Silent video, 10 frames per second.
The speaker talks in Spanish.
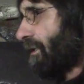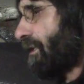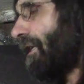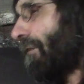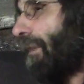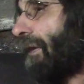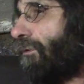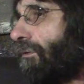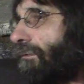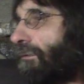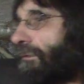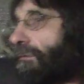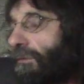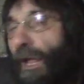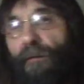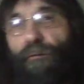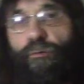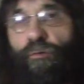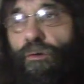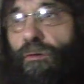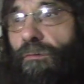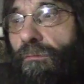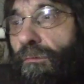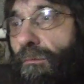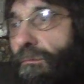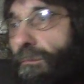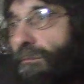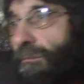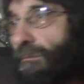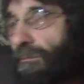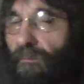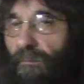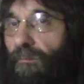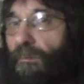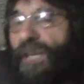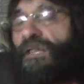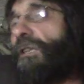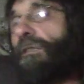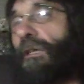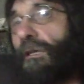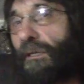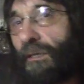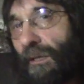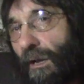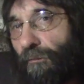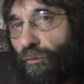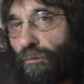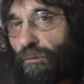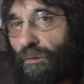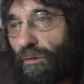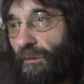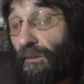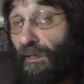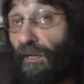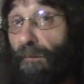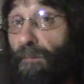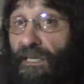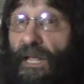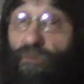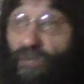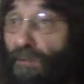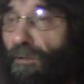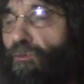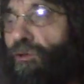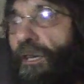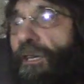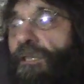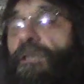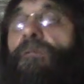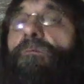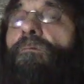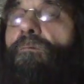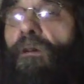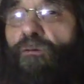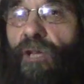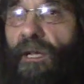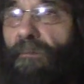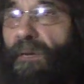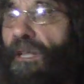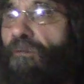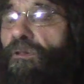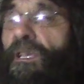Sin embargo, el futuro existe, el futuro. El pasado sabemos que es una cosa que ha pasado